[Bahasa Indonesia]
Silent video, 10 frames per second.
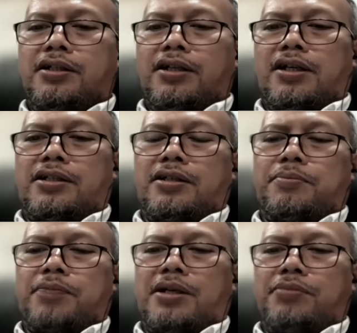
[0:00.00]
ada
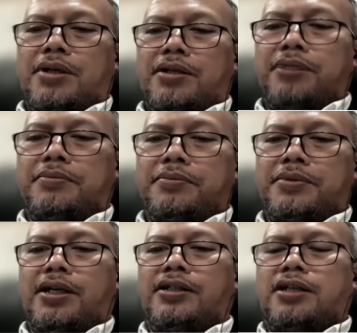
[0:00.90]
penambahan
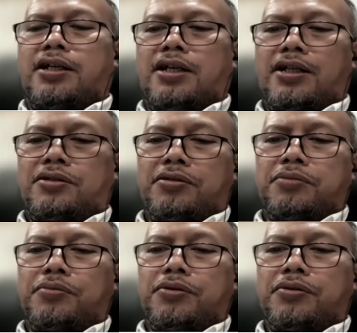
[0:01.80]
biaya
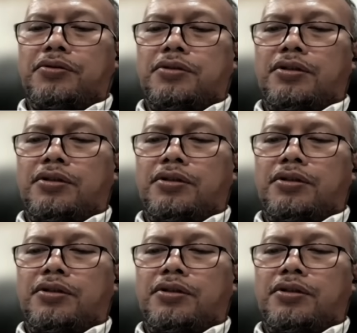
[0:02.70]
ataupun